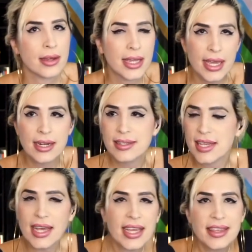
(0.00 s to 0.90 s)
quien
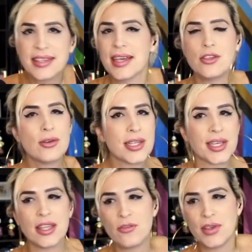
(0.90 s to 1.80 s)
sea que diseñó
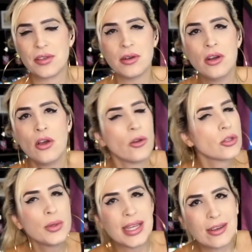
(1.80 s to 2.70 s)
ese edificio no
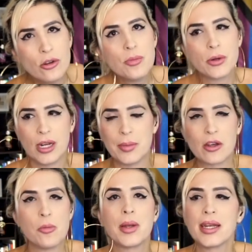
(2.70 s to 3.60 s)
tuvo ningún problema
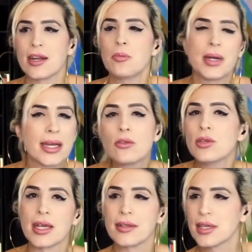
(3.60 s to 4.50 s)
con planearlo para que tú
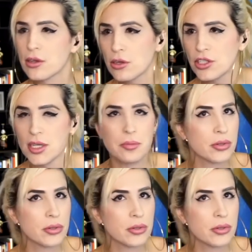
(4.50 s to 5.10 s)
llegues en coche.